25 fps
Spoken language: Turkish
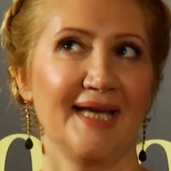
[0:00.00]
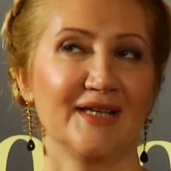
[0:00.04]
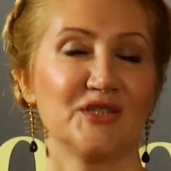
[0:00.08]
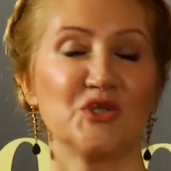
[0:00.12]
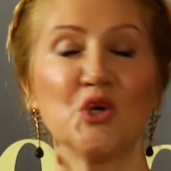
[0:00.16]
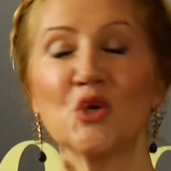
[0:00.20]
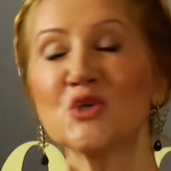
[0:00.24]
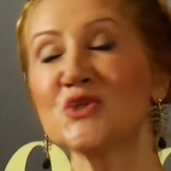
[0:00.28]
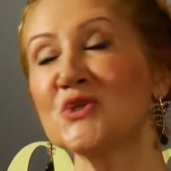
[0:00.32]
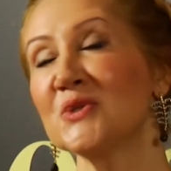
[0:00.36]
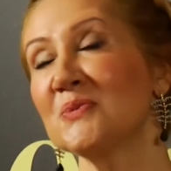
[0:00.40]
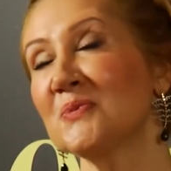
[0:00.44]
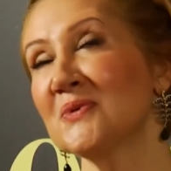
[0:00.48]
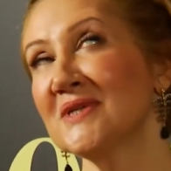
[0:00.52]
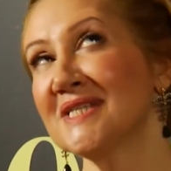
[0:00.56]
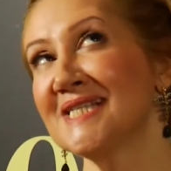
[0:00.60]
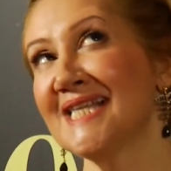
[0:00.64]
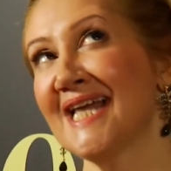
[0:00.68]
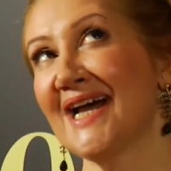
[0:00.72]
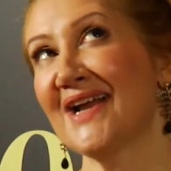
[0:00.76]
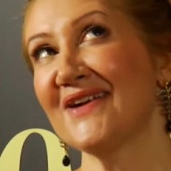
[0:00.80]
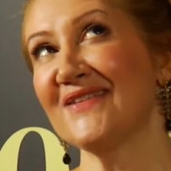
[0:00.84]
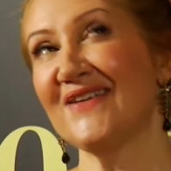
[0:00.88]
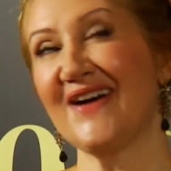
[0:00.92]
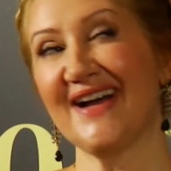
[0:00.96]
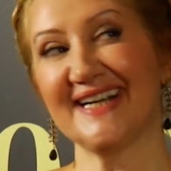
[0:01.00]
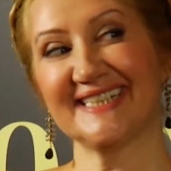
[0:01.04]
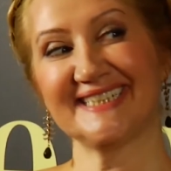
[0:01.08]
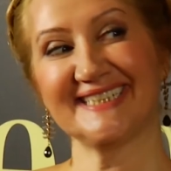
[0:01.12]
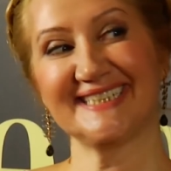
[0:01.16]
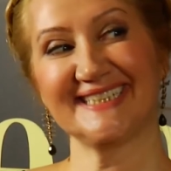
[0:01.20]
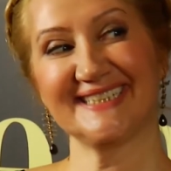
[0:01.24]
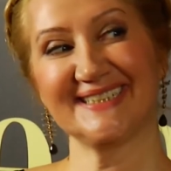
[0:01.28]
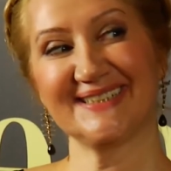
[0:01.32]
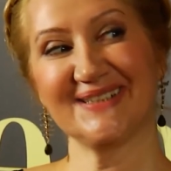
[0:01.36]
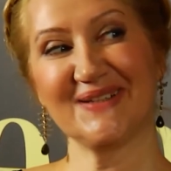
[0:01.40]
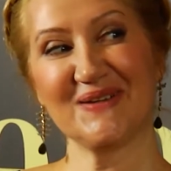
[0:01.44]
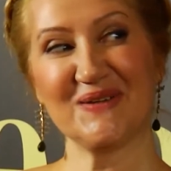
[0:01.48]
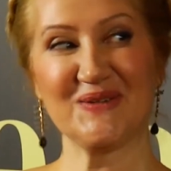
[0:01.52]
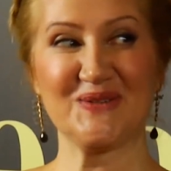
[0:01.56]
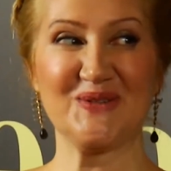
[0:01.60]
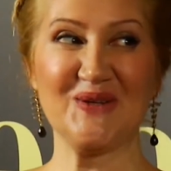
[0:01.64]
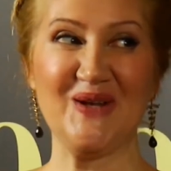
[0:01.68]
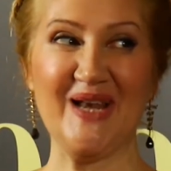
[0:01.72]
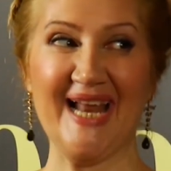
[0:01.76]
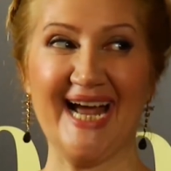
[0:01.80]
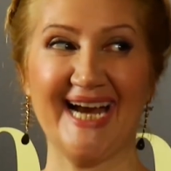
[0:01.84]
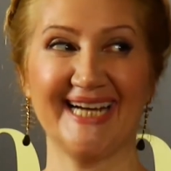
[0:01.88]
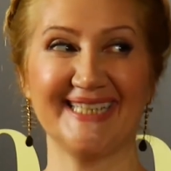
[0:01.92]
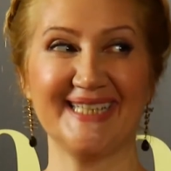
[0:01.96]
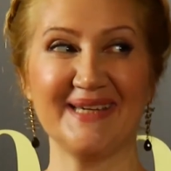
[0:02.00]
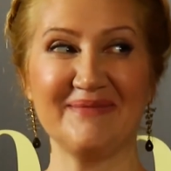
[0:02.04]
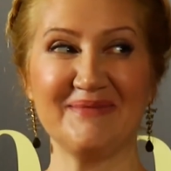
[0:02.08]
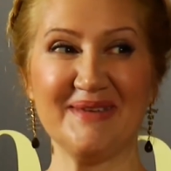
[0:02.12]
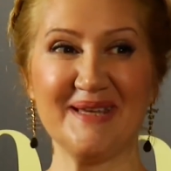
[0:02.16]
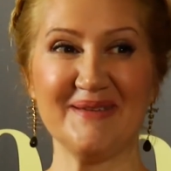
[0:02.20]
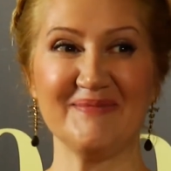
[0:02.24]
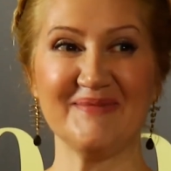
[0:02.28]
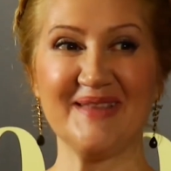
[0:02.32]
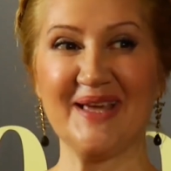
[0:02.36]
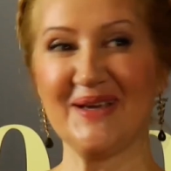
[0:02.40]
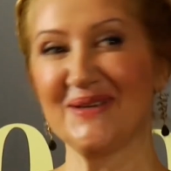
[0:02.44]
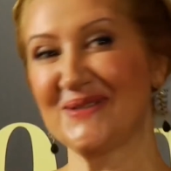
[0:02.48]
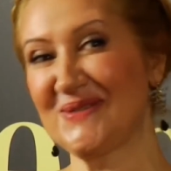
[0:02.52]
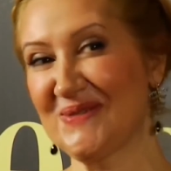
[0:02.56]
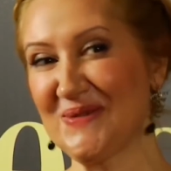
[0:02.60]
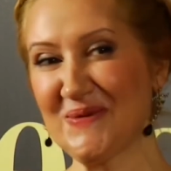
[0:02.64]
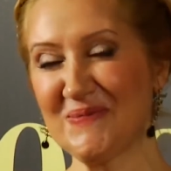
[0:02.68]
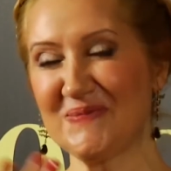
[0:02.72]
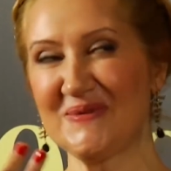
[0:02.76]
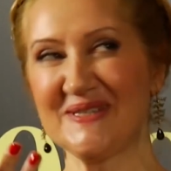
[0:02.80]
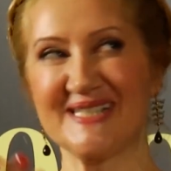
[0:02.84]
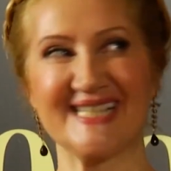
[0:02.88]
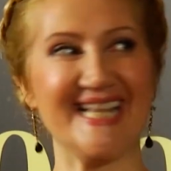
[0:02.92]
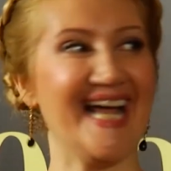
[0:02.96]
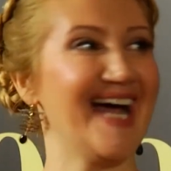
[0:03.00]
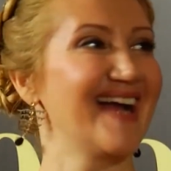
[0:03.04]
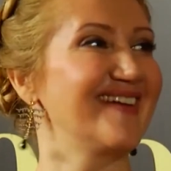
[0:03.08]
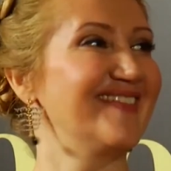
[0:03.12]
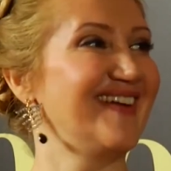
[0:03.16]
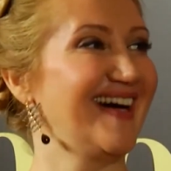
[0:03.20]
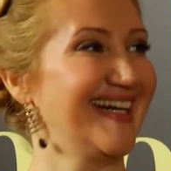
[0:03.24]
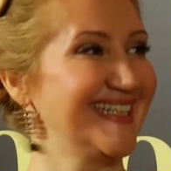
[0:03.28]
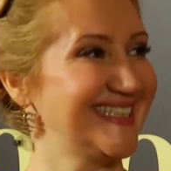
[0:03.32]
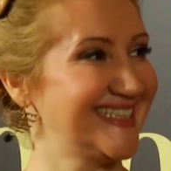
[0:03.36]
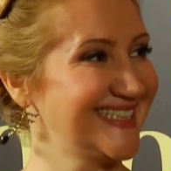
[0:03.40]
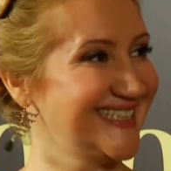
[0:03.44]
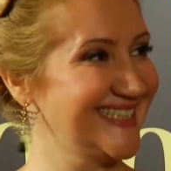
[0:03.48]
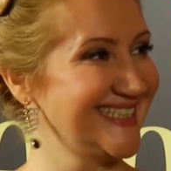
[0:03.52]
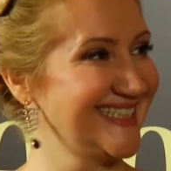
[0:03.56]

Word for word: Çok sürprizler var. Ödüller demeyeyim de sürprizler var.